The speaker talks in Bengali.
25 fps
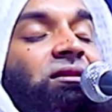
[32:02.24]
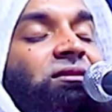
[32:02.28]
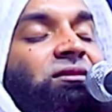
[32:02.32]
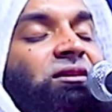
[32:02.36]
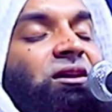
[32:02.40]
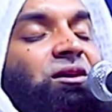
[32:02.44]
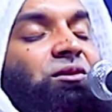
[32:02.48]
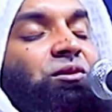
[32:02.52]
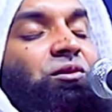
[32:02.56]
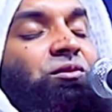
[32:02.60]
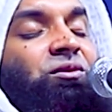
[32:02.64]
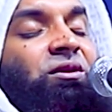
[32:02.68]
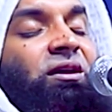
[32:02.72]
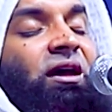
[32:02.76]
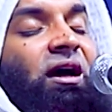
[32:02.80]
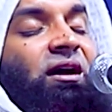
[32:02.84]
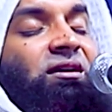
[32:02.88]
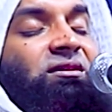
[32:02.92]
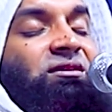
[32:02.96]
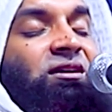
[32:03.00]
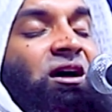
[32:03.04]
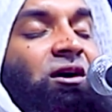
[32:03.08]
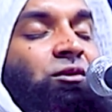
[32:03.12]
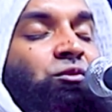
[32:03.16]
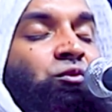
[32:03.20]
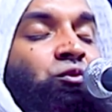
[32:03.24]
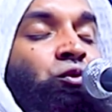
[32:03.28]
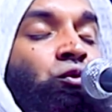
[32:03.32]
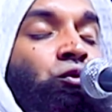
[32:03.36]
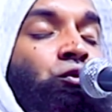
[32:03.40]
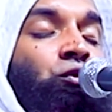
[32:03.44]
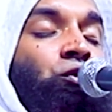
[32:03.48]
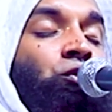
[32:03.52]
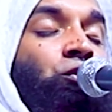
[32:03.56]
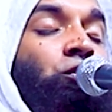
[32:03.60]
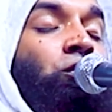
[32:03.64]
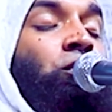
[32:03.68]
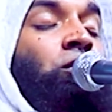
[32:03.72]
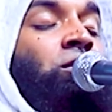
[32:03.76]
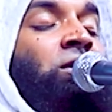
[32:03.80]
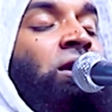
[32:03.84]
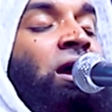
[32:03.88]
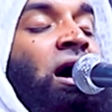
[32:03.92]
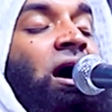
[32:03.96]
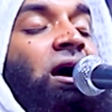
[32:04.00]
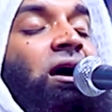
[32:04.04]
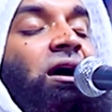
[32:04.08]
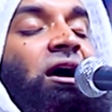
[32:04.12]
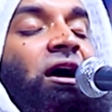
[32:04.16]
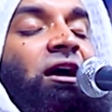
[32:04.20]
রাজ্যে যদি একটা কুকুরও
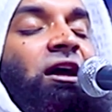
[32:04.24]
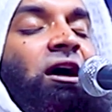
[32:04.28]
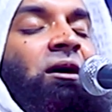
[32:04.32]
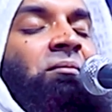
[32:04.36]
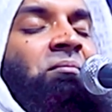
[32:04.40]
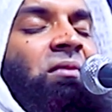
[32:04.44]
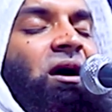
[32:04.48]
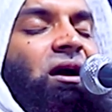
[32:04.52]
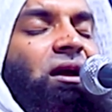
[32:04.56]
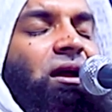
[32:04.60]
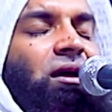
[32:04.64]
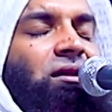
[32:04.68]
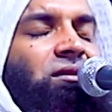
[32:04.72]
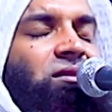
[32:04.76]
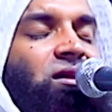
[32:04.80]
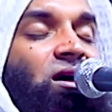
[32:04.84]
না খাইয়া মারা